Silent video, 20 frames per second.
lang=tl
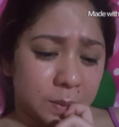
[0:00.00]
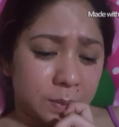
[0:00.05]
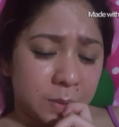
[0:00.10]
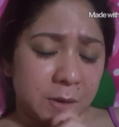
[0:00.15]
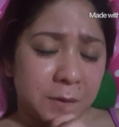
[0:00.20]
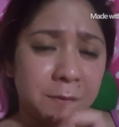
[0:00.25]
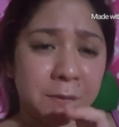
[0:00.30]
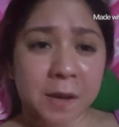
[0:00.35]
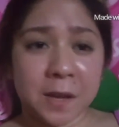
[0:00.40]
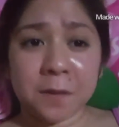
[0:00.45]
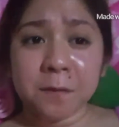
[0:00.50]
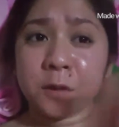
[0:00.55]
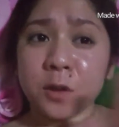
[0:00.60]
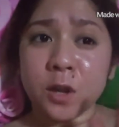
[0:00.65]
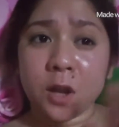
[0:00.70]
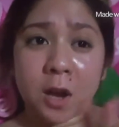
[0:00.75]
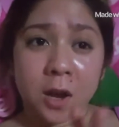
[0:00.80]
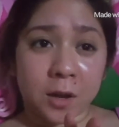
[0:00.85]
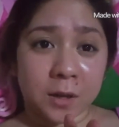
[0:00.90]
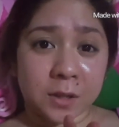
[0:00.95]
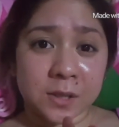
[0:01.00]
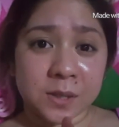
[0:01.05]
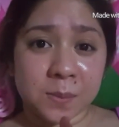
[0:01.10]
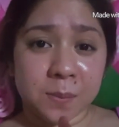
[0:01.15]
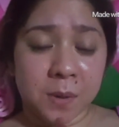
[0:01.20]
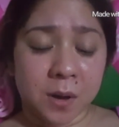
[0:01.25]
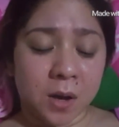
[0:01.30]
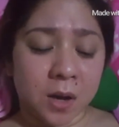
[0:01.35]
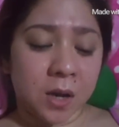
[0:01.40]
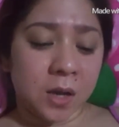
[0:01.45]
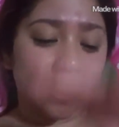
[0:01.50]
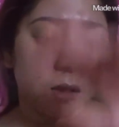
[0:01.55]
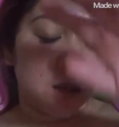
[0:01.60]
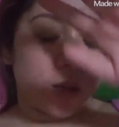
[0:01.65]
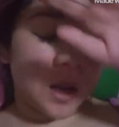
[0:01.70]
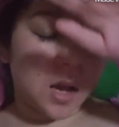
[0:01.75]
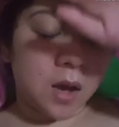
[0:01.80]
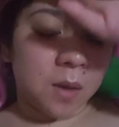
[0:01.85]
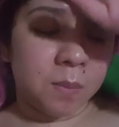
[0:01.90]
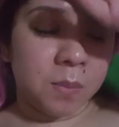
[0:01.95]
my faithful husband.
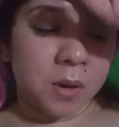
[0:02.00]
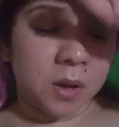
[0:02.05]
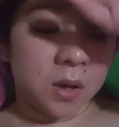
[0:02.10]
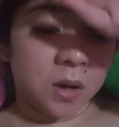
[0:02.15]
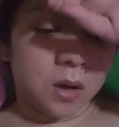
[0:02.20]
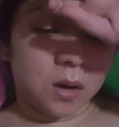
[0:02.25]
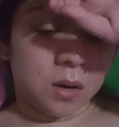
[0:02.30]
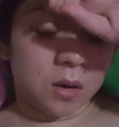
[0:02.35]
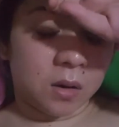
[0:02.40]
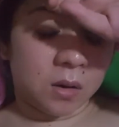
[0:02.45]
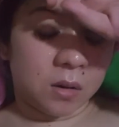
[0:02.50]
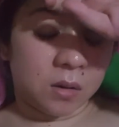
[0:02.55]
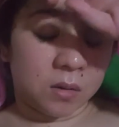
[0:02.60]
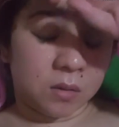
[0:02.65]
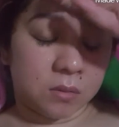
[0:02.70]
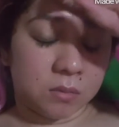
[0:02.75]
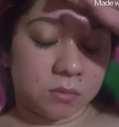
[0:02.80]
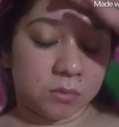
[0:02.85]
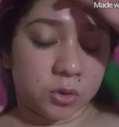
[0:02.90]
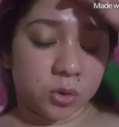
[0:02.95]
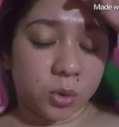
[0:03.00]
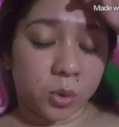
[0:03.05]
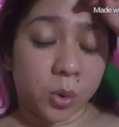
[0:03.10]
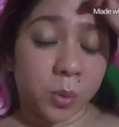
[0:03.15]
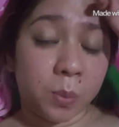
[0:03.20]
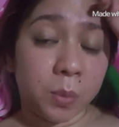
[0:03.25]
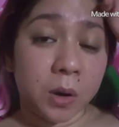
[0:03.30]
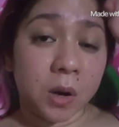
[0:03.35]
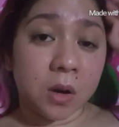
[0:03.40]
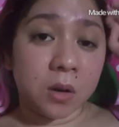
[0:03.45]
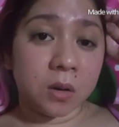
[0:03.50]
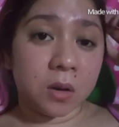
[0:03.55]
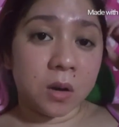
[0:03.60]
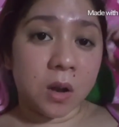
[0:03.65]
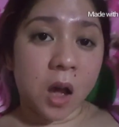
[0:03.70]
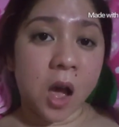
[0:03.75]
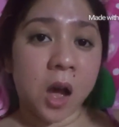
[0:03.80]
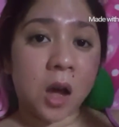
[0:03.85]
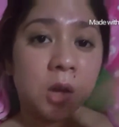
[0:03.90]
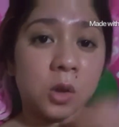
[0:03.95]
Grabe. Sobrang
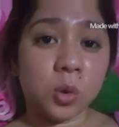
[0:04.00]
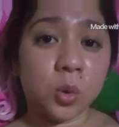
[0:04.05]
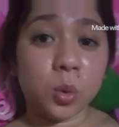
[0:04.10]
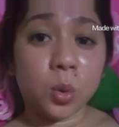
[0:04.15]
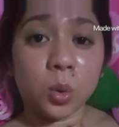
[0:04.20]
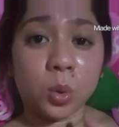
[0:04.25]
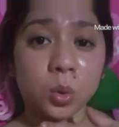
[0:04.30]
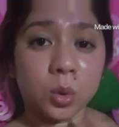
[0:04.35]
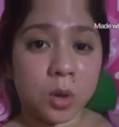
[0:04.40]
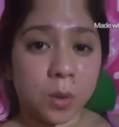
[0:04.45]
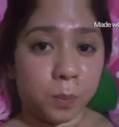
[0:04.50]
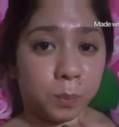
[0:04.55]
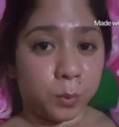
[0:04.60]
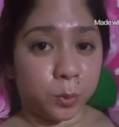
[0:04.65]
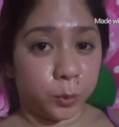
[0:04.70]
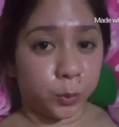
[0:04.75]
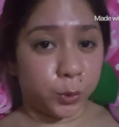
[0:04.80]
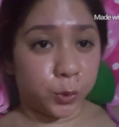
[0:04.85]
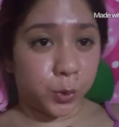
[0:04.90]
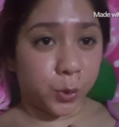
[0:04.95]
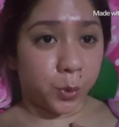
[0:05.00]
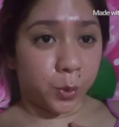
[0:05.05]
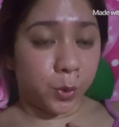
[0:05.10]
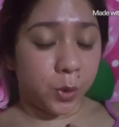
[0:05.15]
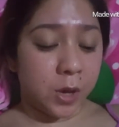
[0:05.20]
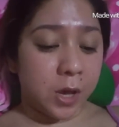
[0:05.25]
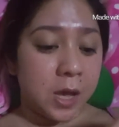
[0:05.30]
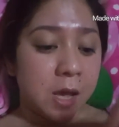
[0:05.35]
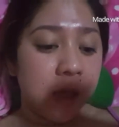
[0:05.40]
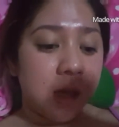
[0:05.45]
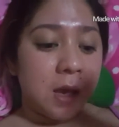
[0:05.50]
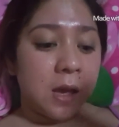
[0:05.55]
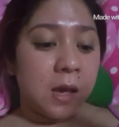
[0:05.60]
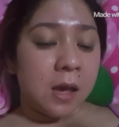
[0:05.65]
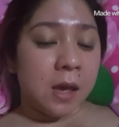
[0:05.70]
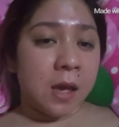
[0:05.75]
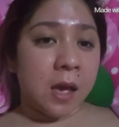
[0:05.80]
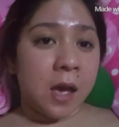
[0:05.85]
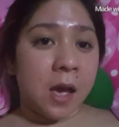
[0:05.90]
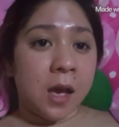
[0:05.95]
nakakatulog ng puso.
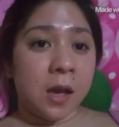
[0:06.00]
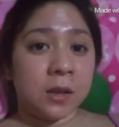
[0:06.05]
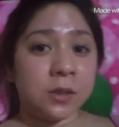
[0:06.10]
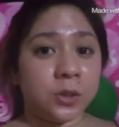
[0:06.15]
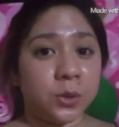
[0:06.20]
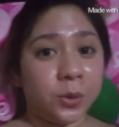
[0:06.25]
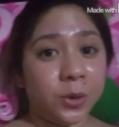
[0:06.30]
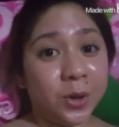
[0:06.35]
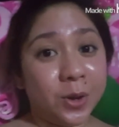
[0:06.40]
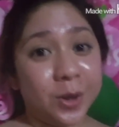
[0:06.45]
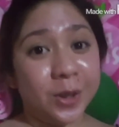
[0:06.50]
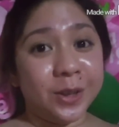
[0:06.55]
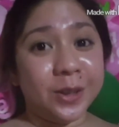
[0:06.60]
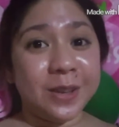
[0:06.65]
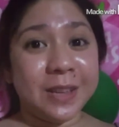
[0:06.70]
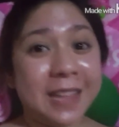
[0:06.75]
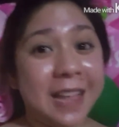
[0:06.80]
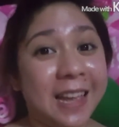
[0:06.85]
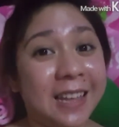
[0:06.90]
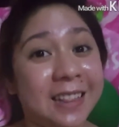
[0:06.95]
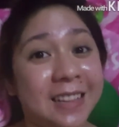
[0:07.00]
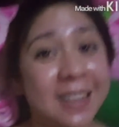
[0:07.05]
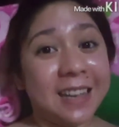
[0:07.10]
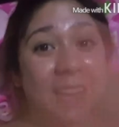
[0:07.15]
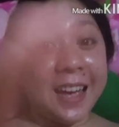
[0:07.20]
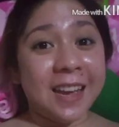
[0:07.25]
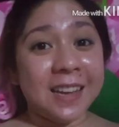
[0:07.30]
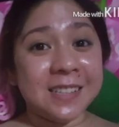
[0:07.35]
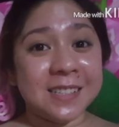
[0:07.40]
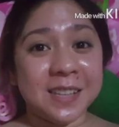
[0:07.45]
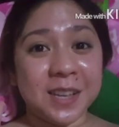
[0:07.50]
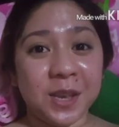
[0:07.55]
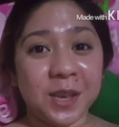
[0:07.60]
So, yun. Good night na, guys.